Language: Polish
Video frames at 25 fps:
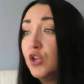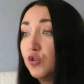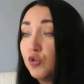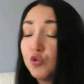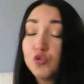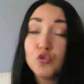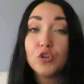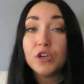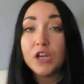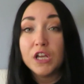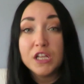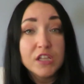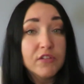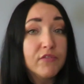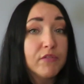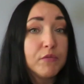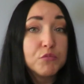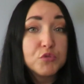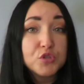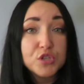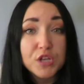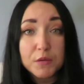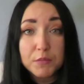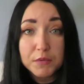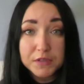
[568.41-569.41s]
No to ja nie
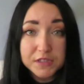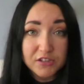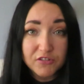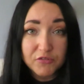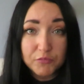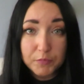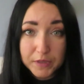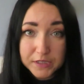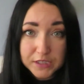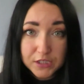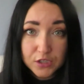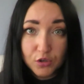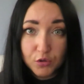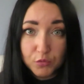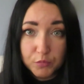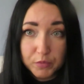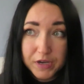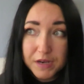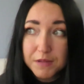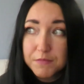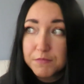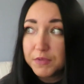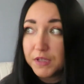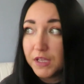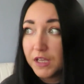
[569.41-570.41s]
wiem, czy ja będę w Pani
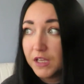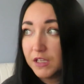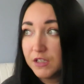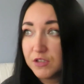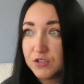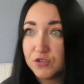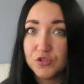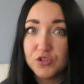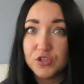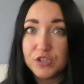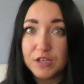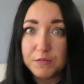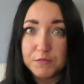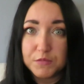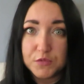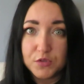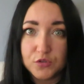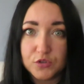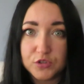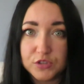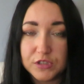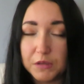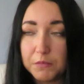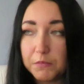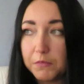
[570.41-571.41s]
obrębie i coś tam,
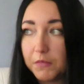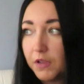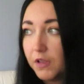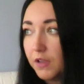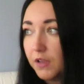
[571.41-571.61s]
coś tam.